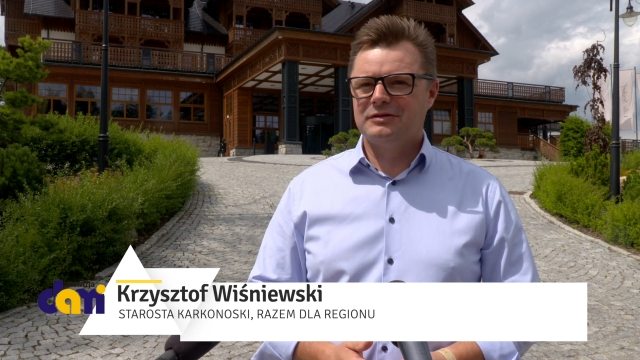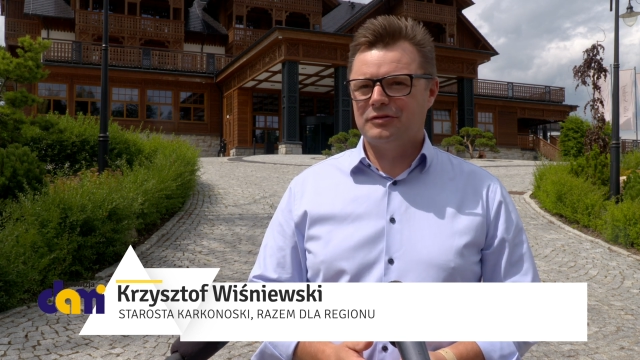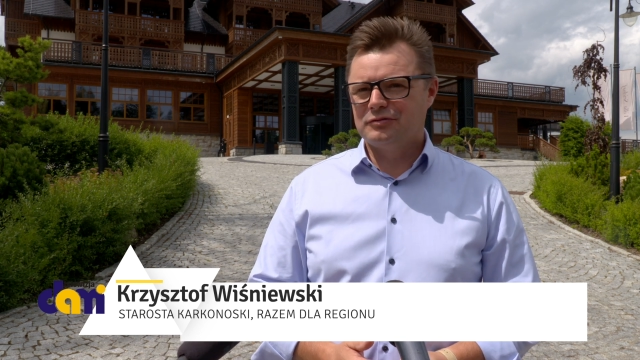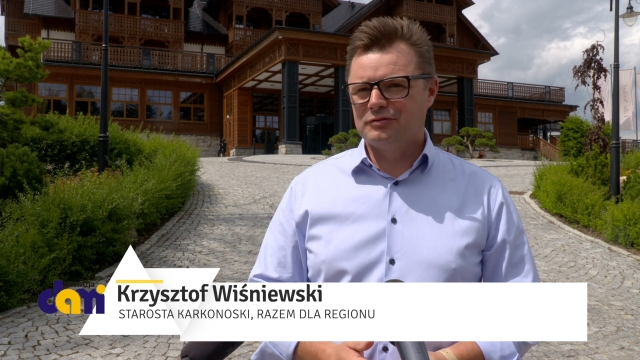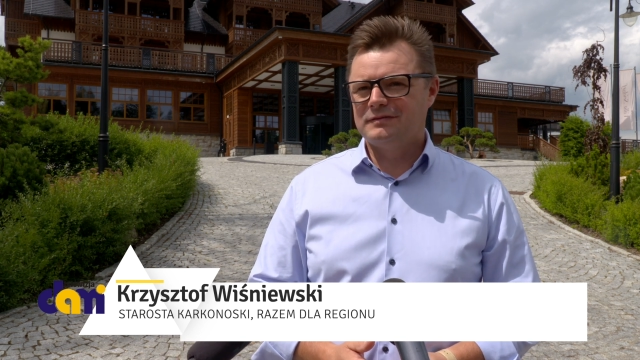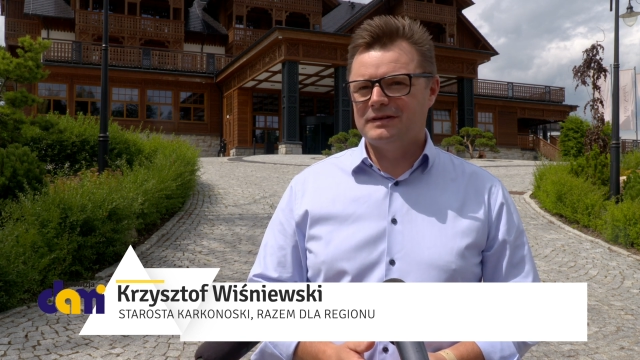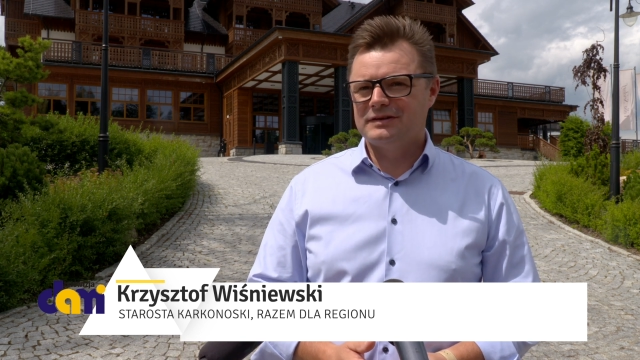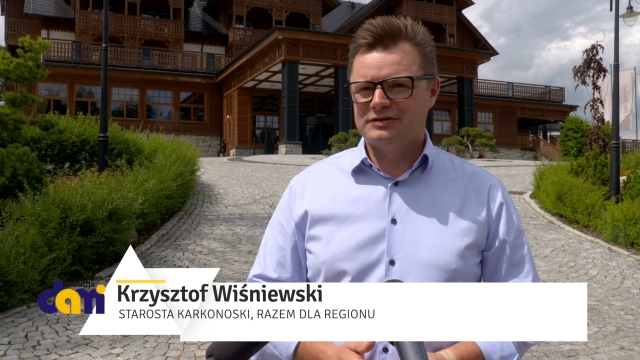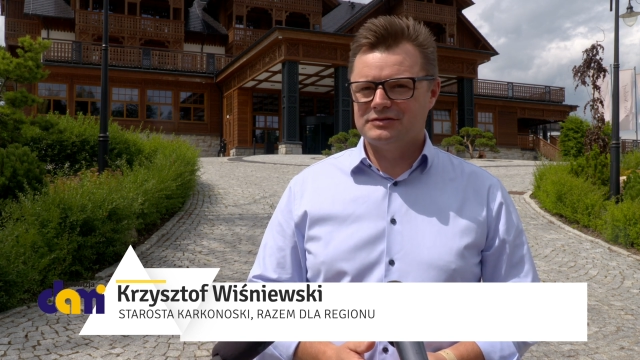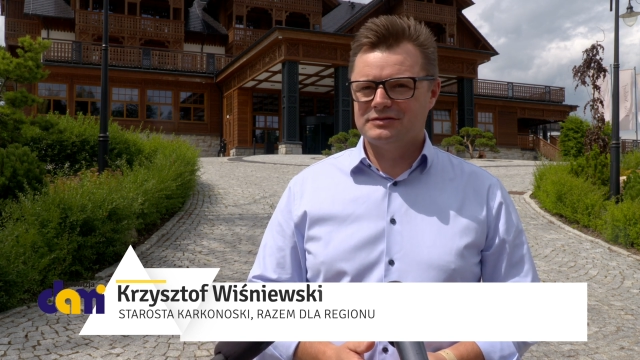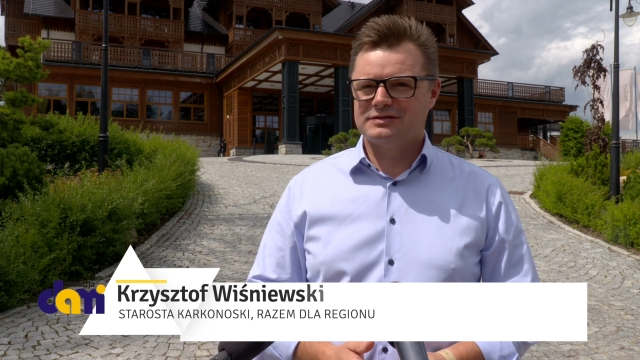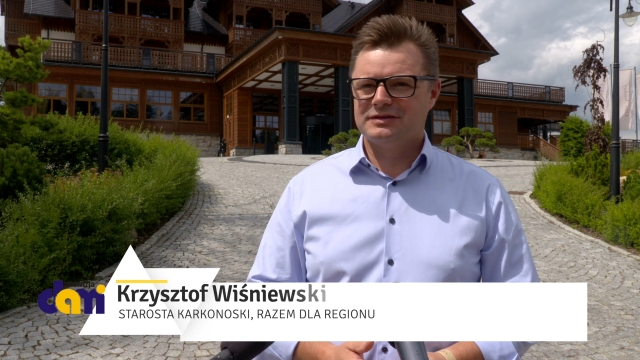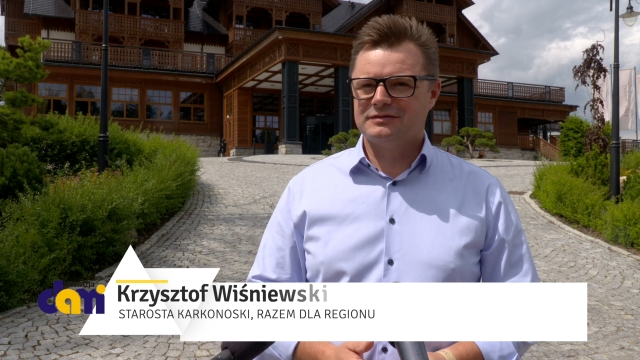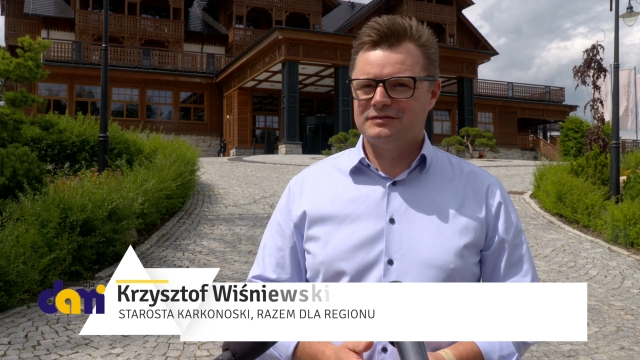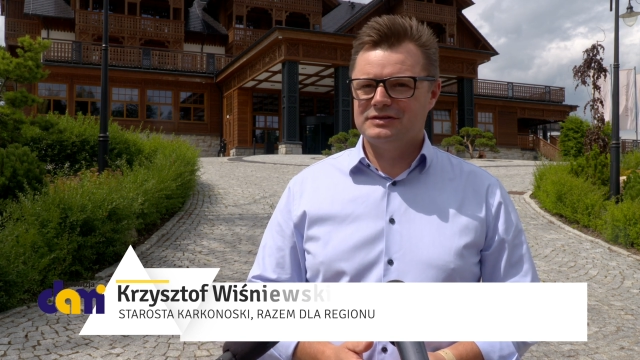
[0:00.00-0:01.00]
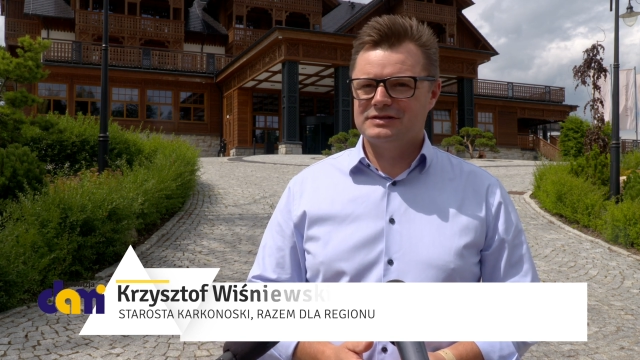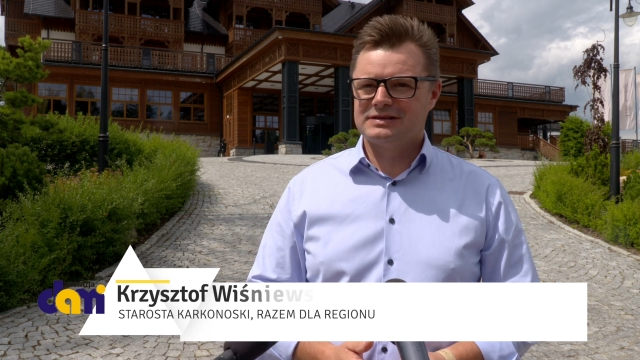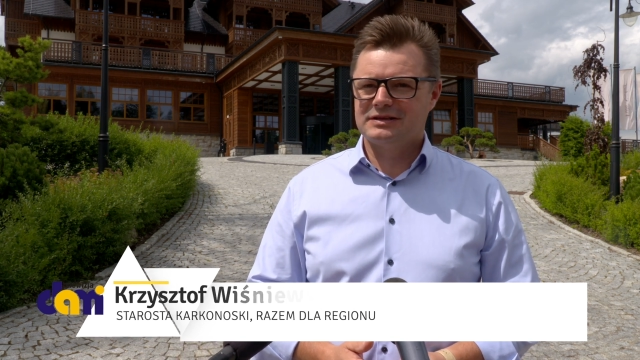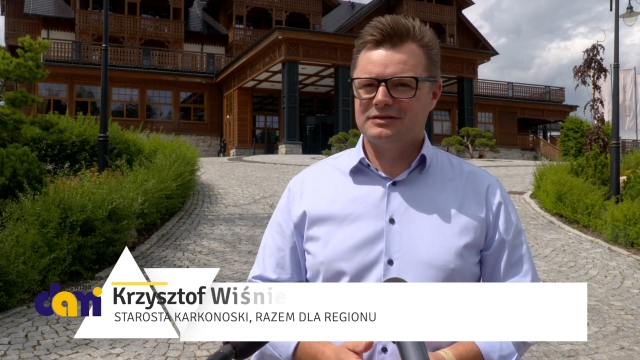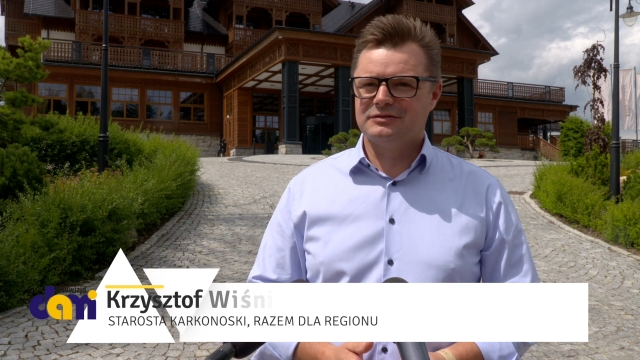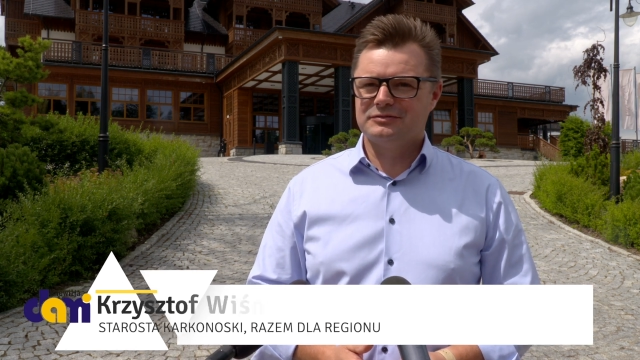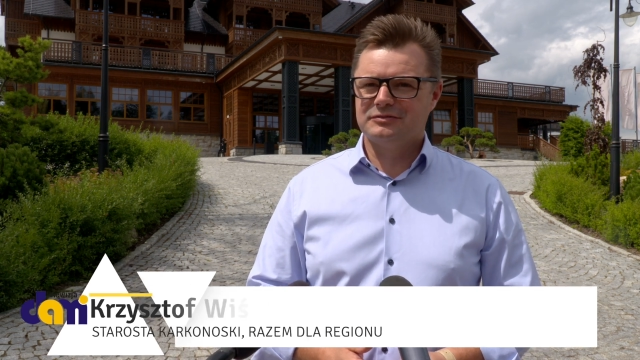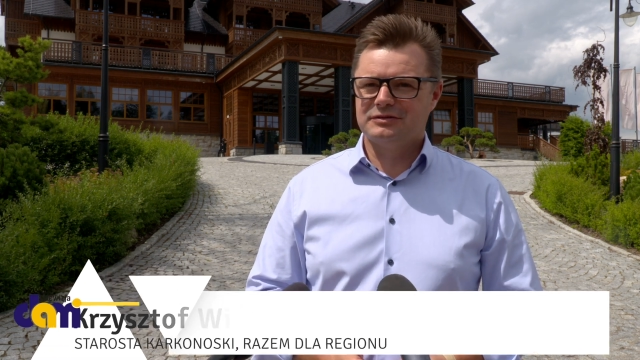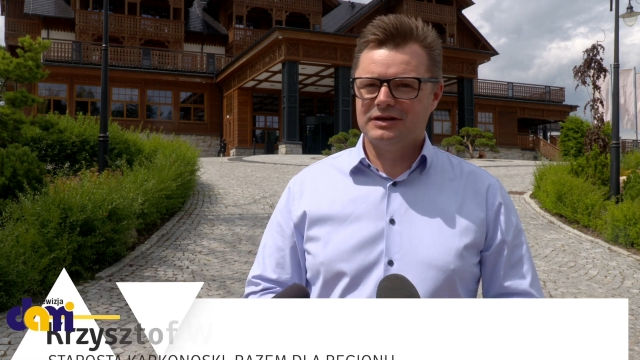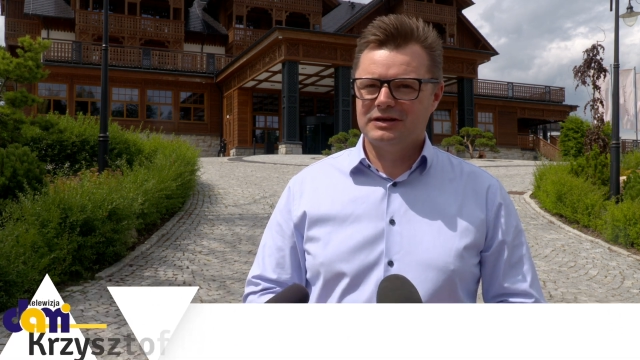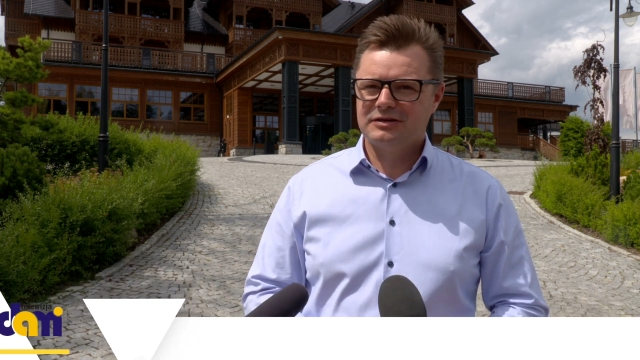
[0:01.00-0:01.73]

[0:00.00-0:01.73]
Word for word: roku 2022.